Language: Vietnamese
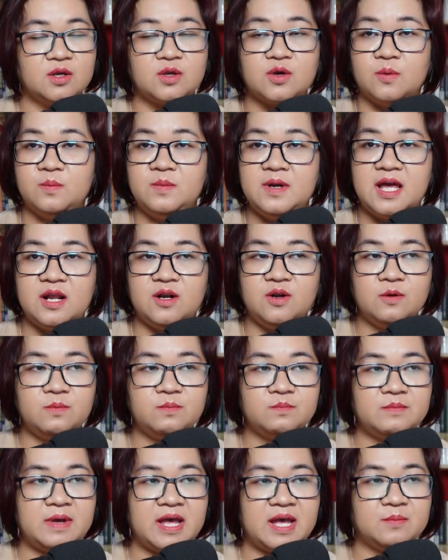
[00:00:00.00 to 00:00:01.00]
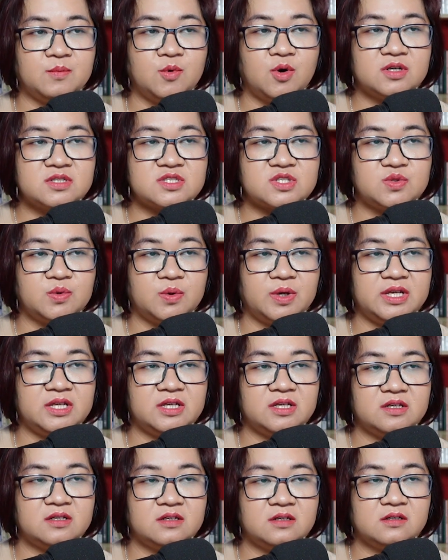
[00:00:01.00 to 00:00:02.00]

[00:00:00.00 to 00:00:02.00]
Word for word: cũng là lúc bà buông xuôi,